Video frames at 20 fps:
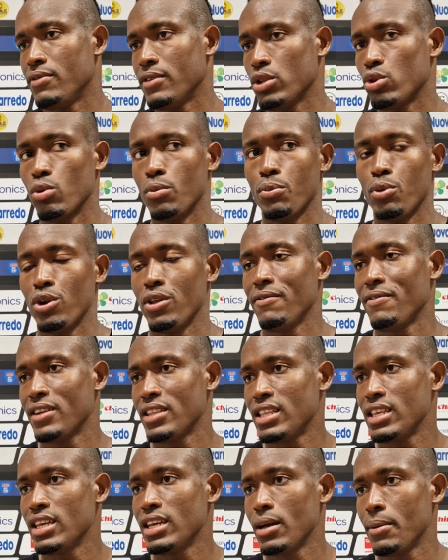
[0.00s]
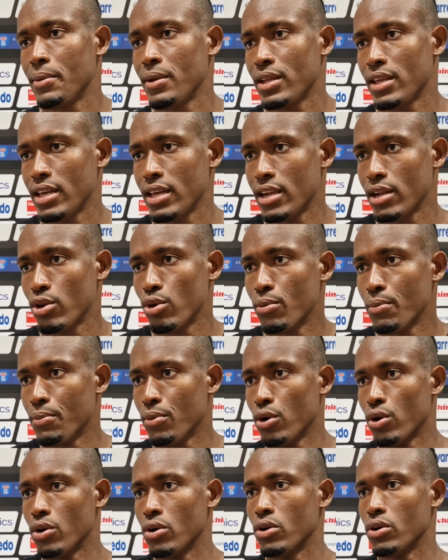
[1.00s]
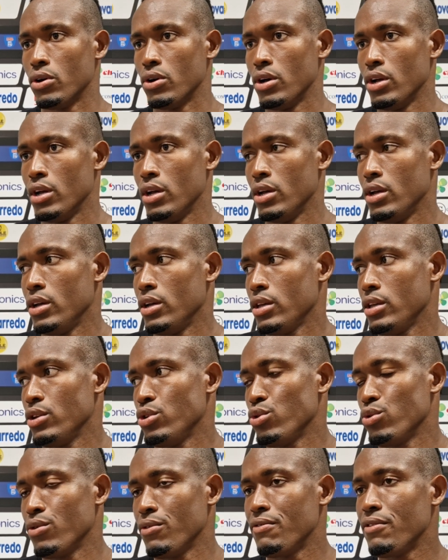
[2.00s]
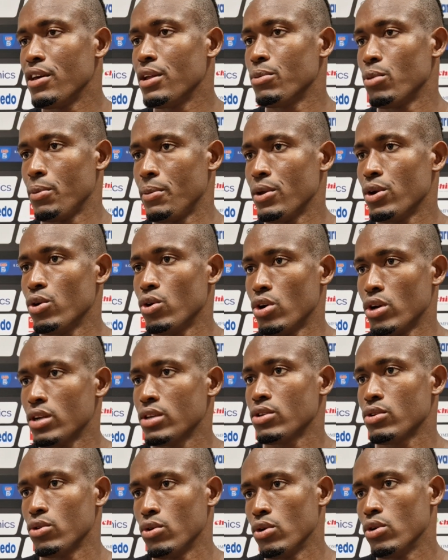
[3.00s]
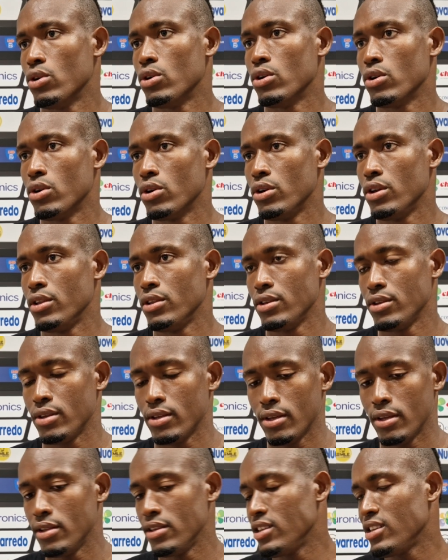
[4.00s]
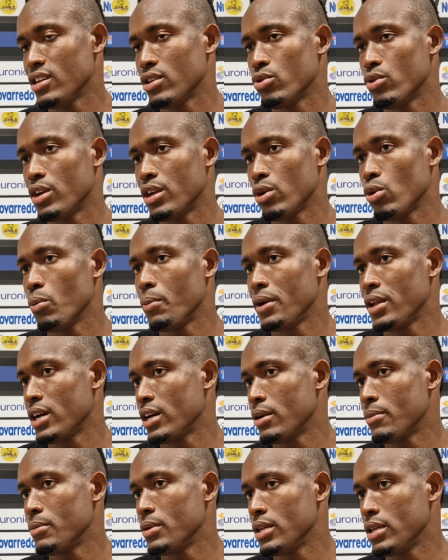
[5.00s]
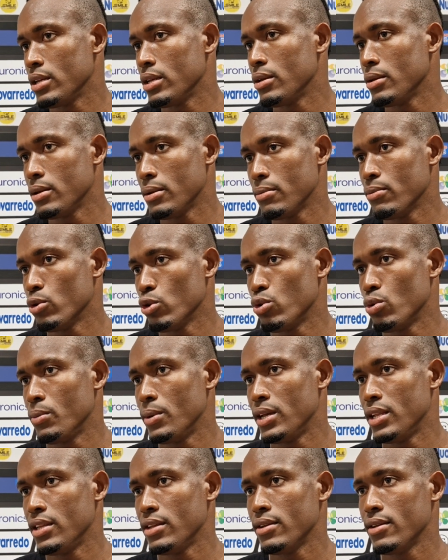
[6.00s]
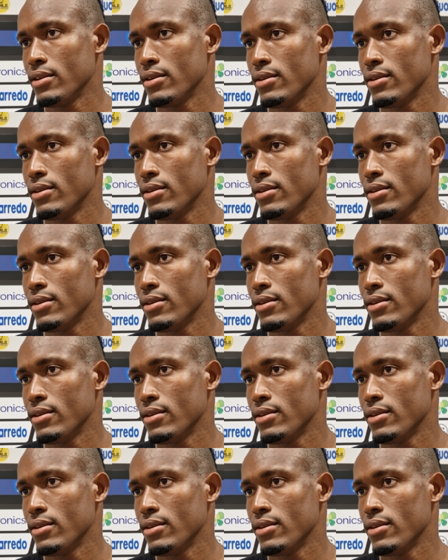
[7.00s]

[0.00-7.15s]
ho fatto un po' di fatica perché ero un po' che sono fermo, però ora sto iniziando a recuperarmi molto bene.